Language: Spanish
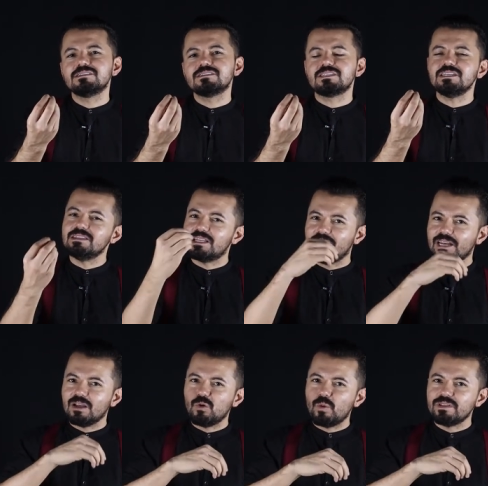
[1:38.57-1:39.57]
sin
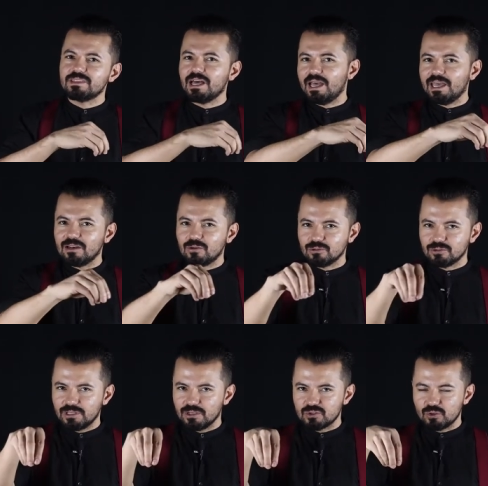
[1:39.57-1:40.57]
tener en cuenta el
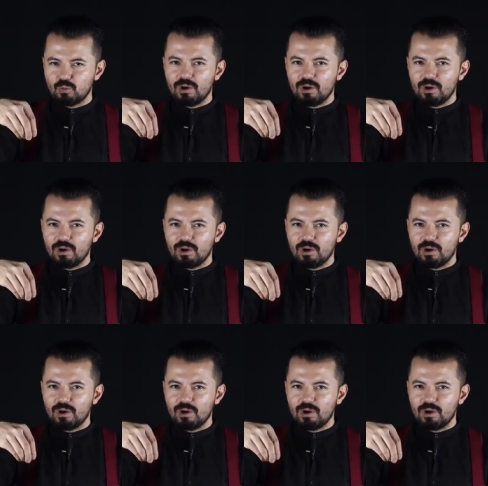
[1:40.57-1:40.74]
contexto.